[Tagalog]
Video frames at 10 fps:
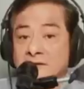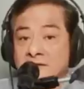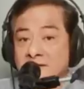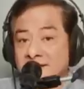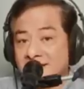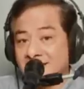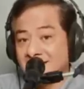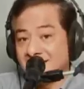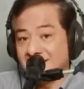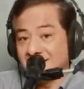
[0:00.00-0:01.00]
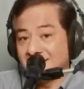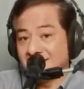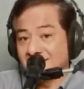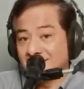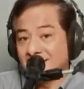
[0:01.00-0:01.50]
Eh,
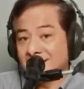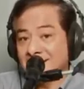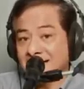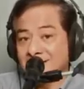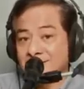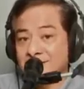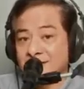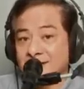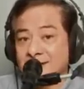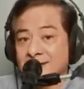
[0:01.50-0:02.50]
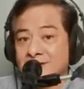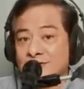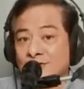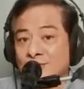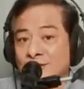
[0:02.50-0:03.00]
konektado si
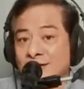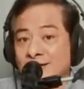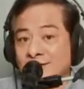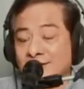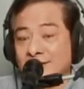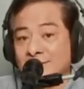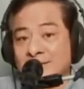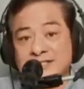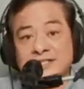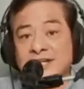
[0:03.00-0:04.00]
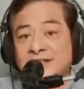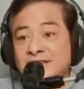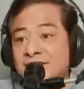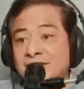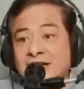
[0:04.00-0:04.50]
Isko Moreno kay Presidente
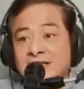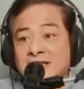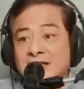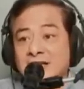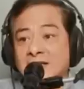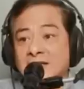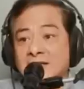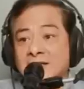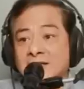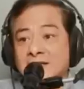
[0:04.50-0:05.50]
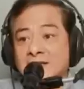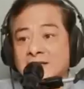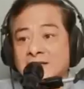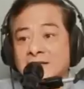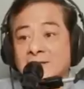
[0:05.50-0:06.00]
Duterte.
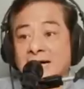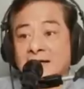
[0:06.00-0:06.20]
Di ba?